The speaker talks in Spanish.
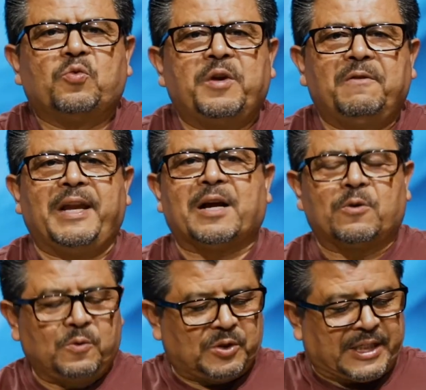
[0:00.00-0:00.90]
su Biblia
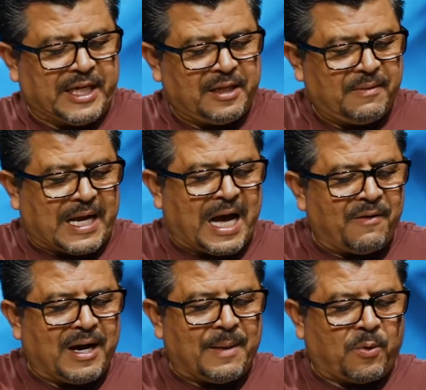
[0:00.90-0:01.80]
con usted,
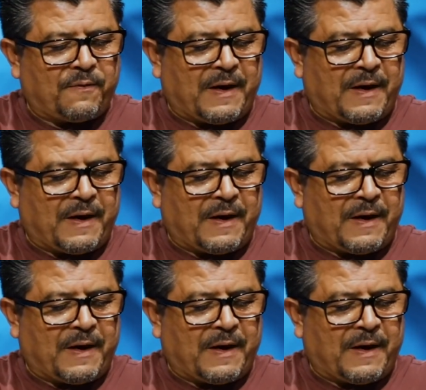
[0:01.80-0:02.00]
ábrala por